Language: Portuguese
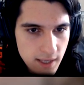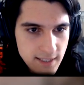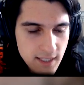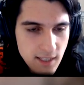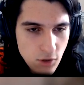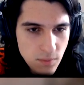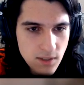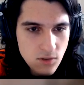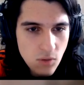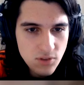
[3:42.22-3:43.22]
Esse aqui, o nome,
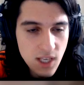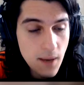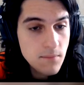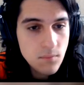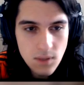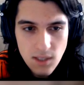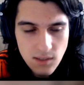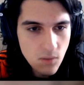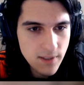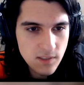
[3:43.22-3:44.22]
nome disso aqui é
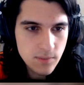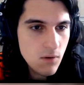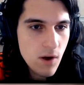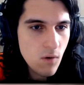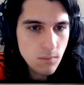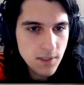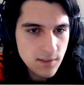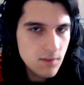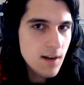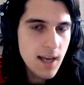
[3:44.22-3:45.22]
míssel, mas não é um
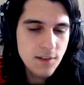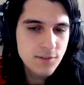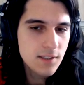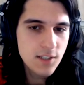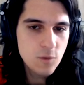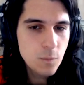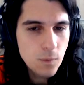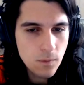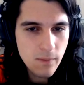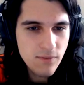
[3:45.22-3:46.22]
míssel, galera. Isso aqui é
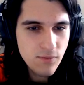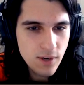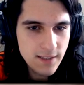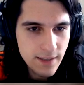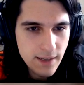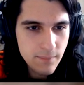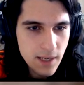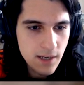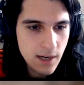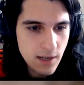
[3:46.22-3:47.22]
tipo uma furadeira
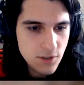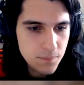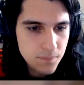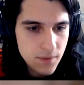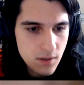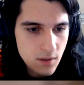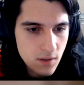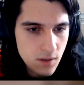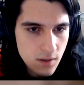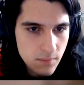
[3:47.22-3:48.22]
bem grande.
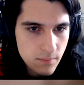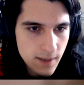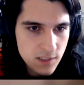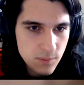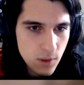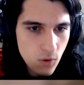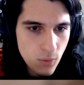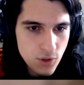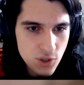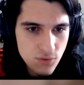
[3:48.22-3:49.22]
Mas por algum
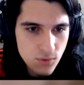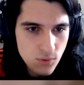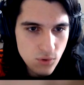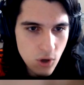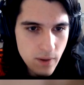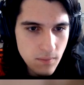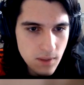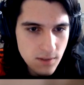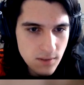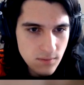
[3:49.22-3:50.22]
motivo o nome é
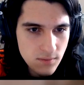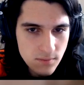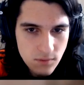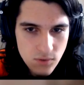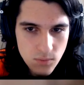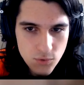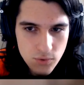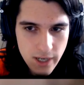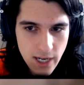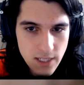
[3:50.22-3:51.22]
míssel. Não vamos
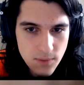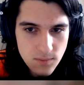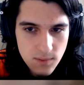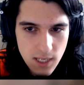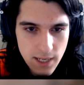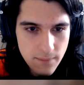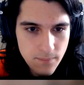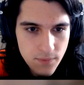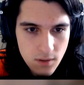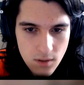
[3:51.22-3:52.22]
julgar, né mesmo, galera?
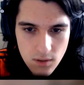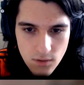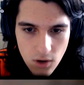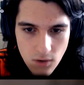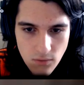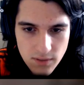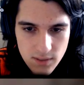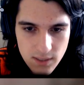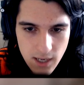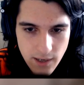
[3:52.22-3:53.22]
Ó, vamos ver
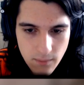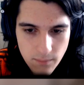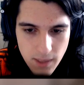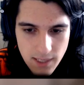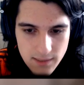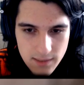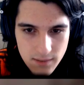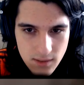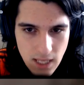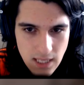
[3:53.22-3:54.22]
se... Aí, ó. Beleza.
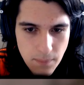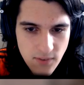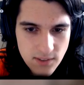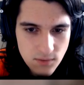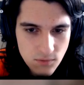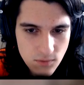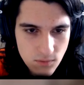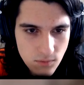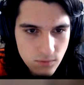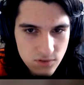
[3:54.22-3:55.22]
Ah, dá pra fazer um
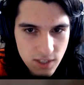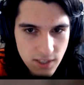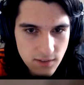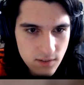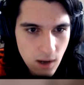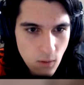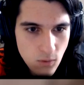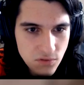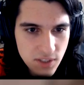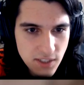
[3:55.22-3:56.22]
6. Um algo
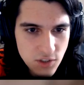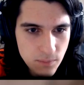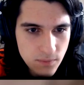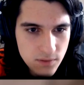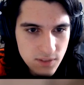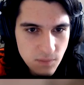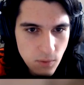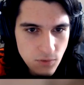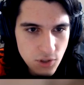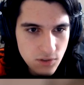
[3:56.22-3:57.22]
com 6 de... 6
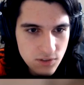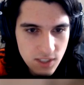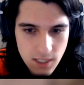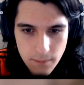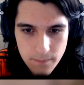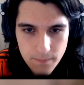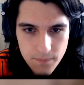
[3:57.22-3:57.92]
pontinhos. Isso aqui.